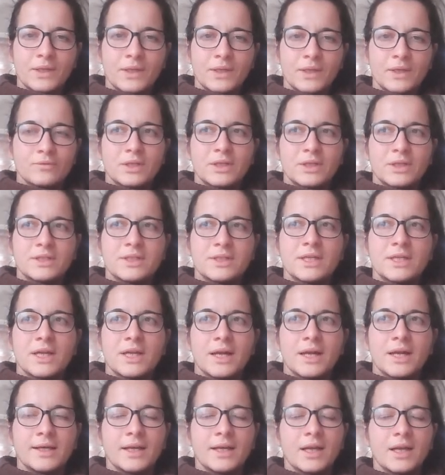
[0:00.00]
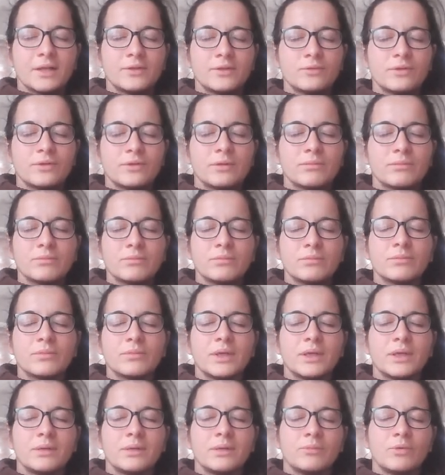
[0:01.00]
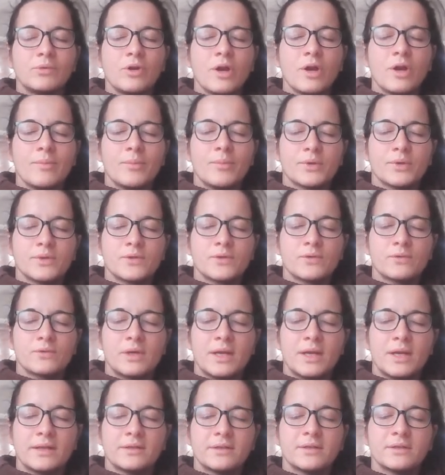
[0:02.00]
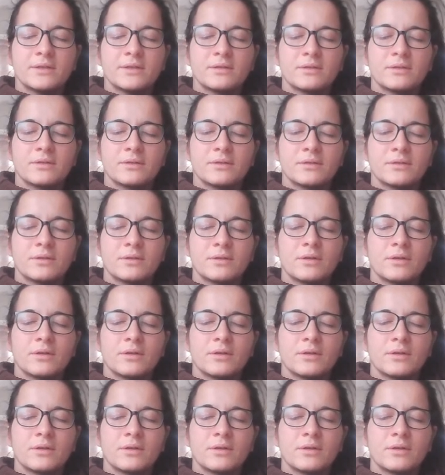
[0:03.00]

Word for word: ist wirklich die Einleitung im, im Körper zu landen,